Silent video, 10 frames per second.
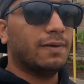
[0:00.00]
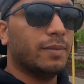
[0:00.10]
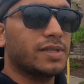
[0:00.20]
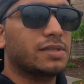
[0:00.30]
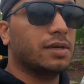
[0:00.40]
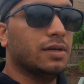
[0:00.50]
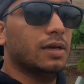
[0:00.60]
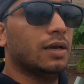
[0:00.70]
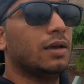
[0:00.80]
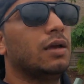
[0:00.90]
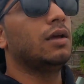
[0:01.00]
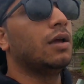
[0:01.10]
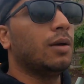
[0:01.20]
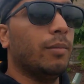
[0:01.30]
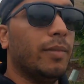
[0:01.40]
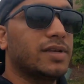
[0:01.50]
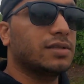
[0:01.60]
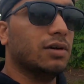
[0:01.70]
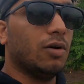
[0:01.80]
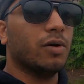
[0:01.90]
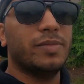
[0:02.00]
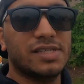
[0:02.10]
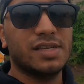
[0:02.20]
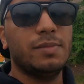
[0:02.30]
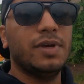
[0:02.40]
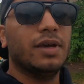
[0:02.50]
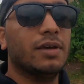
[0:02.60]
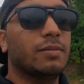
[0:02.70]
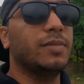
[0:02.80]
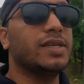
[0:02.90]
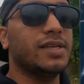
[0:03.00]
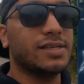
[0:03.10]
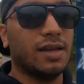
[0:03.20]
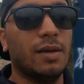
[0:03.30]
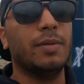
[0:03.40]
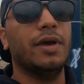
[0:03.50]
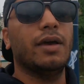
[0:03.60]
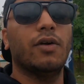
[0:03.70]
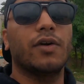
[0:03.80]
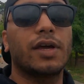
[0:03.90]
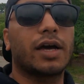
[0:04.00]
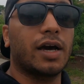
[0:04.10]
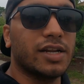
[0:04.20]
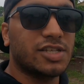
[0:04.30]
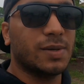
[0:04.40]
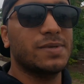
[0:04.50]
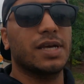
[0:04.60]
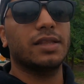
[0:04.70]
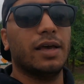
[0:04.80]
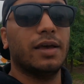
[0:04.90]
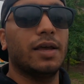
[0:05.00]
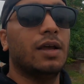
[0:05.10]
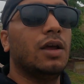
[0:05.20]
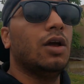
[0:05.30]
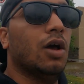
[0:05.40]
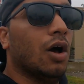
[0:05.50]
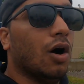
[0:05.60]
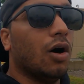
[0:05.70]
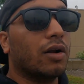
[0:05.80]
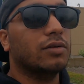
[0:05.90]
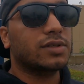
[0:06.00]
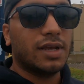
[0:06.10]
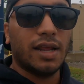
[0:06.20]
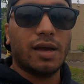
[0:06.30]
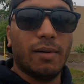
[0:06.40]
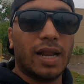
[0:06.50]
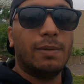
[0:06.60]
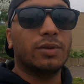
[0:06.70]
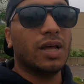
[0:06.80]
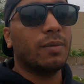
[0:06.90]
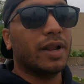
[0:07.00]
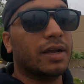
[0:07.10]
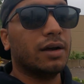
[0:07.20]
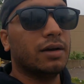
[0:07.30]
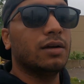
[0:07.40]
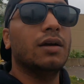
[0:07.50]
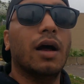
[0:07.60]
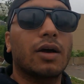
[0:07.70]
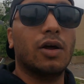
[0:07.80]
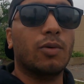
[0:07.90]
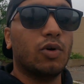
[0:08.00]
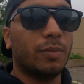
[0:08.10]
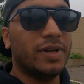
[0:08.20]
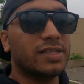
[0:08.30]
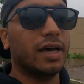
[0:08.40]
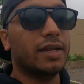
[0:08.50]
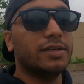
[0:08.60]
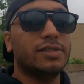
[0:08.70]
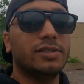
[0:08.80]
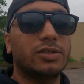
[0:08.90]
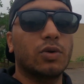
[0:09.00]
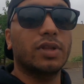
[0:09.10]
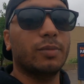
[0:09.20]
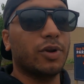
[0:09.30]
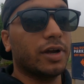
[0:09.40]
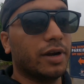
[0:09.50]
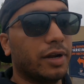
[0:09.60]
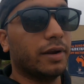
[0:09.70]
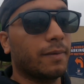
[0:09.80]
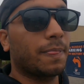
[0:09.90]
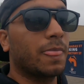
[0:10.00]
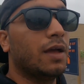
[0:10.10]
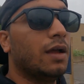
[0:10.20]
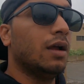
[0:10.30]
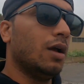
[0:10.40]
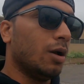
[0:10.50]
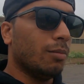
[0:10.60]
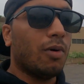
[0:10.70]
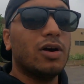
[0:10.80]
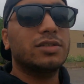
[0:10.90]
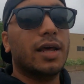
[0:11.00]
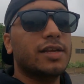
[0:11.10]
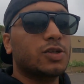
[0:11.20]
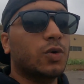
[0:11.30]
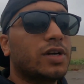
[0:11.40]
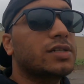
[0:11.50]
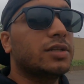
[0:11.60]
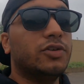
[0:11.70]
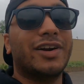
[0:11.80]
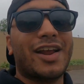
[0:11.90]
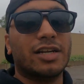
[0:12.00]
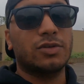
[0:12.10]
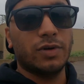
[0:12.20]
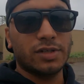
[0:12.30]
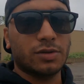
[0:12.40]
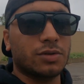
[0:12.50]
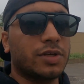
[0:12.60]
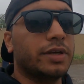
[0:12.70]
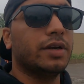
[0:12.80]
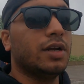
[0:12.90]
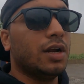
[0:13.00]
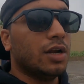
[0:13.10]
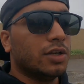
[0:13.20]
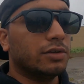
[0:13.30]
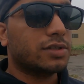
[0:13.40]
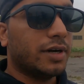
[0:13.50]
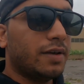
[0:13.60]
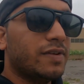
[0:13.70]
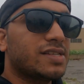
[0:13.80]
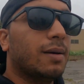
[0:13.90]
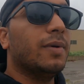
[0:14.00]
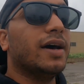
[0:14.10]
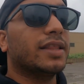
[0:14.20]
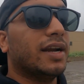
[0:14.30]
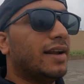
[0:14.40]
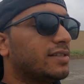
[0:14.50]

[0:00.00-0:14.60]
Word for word: में मस्त हैं मस्त और बिज़ी भी है बिज़ी इसलिए भी है क्योंकि तो खर्चे भी ज़्यादा है और उसके लिए कमाना भी उतना पड़ेगा अगर आपको अपनी सारी ज़रूरतें पूरी करनी है बहुत सारे स्टूडेंट्स जो इंटरनेशनल स्टूडेंट्स होते हैं जो स्टडी वीज़ा पे आते हैं